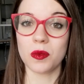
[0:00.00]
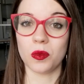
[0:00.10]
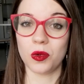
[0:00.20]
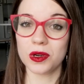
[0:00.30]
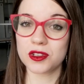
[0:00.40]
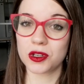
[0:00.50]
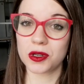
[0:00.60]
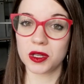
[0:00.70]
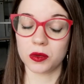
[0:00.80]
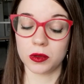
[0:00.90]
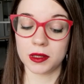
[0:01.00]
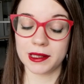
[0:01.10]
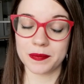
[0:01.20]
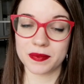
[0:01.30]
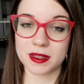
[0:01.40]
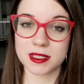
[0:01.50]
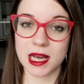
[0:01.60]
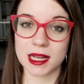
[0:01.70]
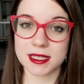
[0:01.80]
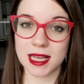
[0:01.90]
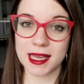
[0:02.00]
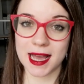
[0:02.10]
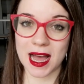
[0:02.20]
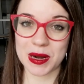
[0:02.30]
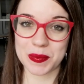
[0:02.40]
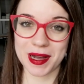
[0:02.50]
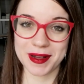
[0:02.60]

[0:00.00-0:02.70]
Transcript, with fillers: Buongiorno a tutti, Sara stai calma